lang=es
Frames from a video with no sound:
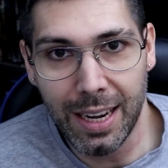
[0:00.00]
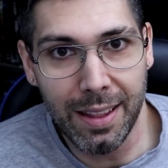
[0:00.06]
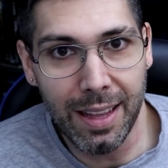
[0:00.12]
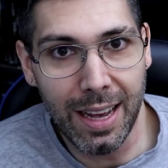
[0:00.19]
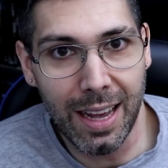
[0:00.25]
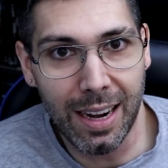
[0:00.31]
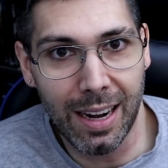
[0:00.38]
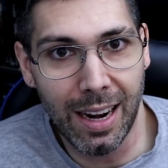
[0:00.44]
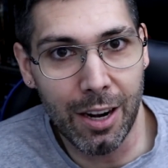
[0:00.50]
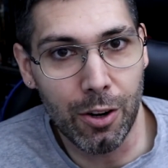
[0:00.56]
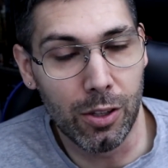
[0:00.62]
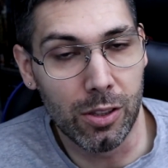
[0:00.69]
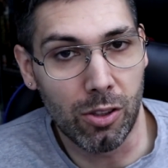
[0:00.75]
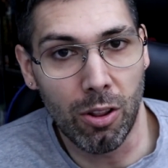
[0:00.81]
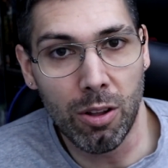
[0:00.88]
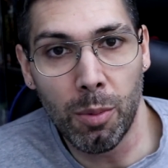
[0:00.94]
quiere dejar
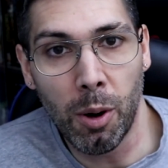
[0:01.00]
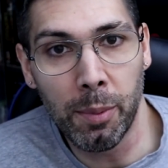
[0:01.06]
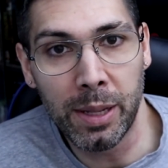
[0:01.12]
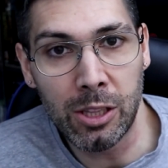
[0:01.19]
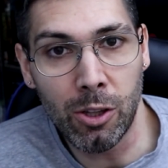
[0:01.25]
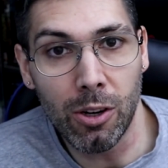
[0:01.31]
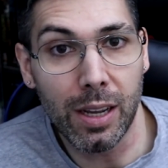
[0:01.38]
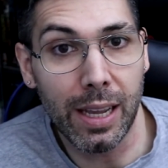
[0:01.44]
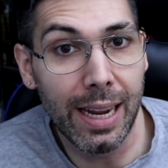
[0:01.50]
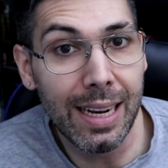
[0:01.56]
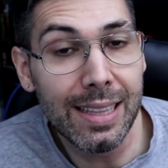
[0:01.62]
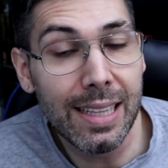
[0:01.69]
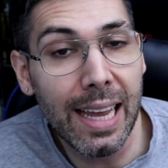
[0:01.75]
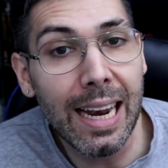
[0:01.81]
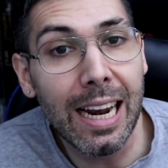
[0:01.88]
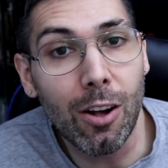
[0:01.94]
claro en todo momento que
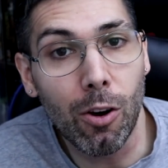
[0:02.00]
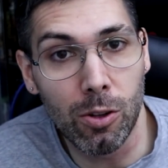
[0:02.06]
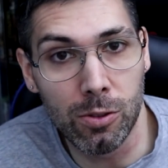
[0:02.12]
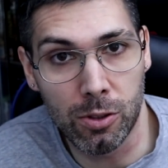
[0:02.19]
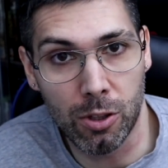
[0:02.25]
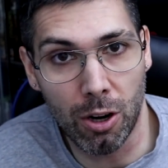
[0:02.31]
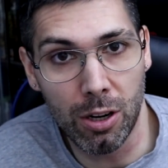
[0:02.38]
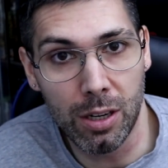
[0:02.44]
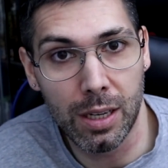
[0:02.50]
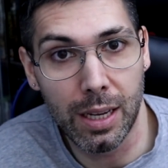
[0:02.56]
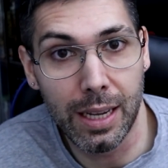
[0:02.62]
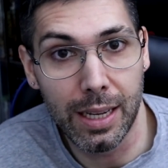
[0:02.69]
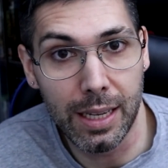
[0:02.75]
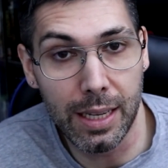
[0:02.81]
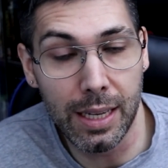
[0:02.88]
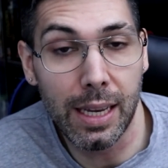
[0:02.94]
él tiene el control
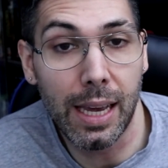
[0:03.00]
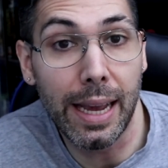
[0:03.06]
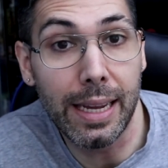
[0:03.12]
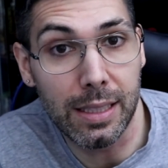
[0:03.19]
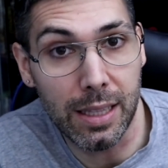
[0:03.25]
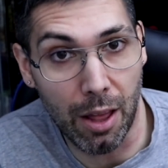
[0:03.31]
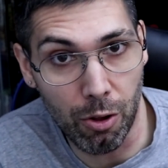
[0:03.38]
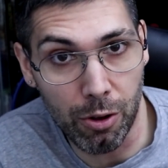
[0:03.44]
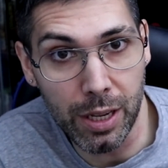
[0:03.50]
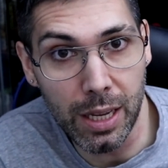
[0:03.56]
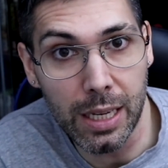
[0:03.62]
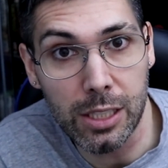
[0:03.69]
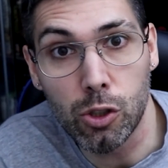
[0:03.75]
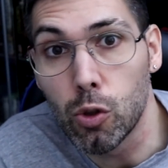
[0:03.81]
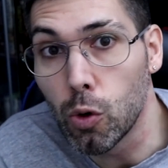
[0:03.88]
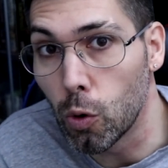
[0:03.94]
y que
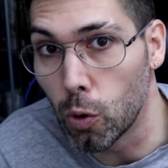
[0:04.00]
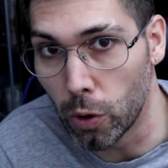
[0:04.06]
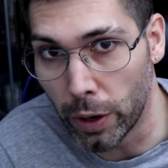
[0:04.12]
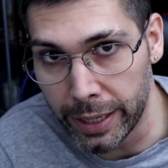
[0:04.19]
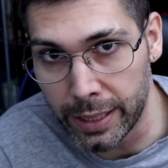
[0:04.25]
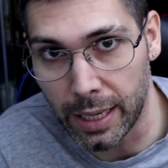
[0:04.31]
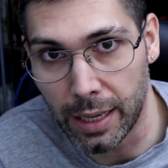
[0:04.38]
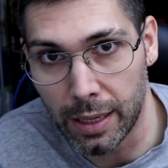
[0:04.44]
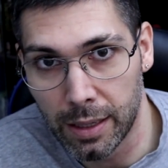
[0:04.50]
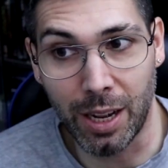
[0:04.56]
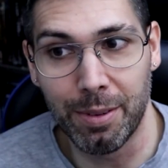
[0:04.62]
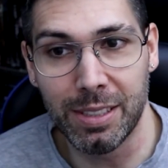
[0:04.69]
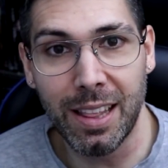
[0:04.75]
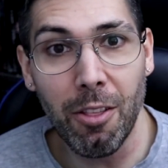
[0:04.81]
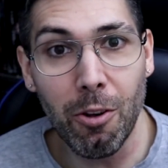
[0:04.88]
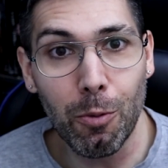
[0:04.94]
Itadori es su juguete. ¿Os
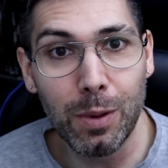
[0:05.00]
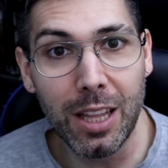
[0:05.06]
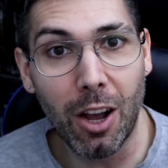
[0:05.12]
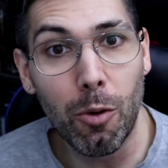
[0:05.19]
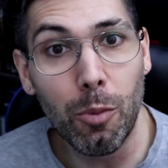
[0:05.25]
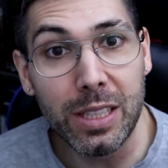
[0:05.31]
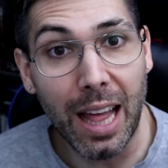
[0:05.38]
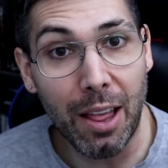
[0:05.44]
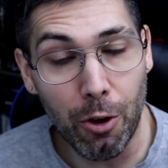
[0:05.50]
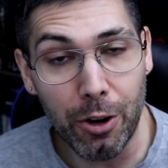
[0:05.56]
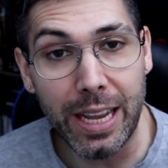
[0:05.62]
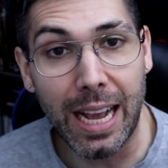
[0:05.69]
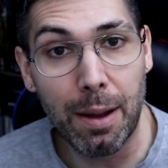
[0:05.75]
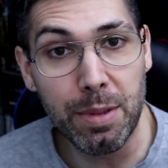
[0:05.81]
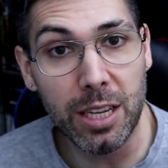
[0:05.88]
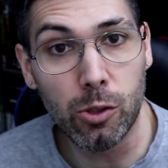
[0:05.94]
habéis dado cuenta cómo
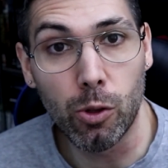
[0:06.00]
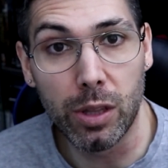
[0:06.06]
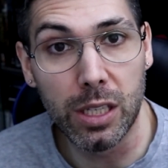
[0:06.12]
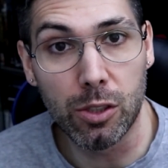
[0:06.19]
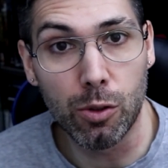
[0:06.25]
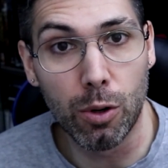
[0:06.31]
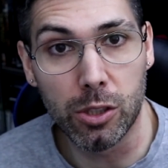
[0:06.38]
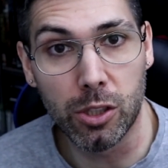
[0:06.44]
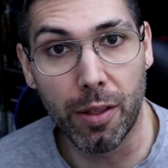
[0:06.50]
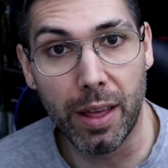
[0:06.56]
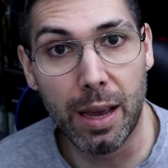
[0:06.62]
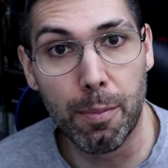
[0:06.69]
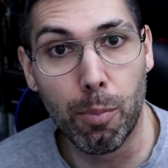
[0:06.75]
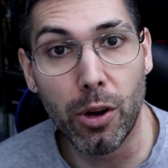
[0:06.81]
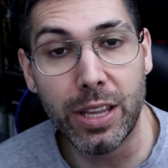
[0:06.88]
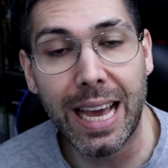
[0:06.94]
Itadori cambia su discurso
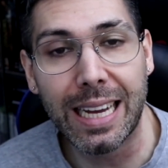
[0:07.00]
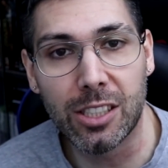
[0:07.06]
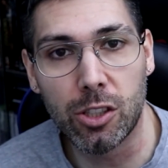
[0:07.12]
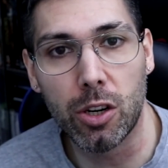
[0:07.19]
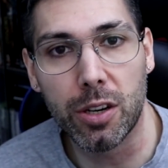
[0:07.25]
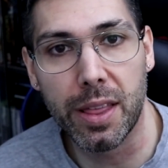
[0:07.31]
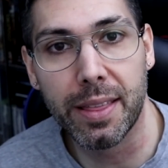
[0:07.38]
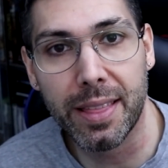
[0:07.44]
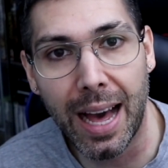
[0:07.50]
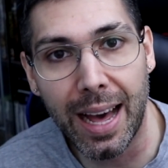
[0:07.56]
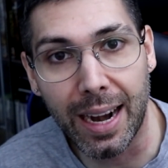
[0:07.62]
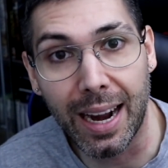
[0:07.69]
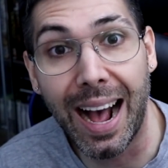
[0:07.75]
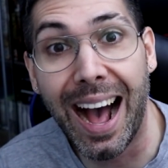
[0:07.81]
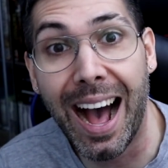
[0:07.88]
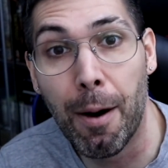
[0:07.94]
de voy a
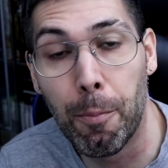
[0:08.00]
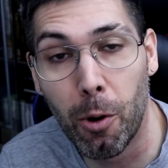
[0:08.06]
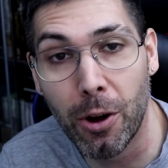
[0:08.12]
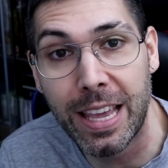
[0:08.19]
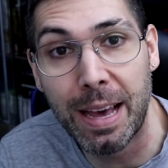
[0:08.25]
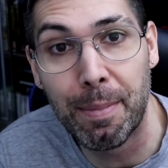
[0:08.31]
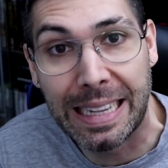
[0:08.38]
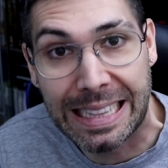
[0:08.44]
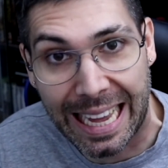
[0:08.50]
exorcizar a voy a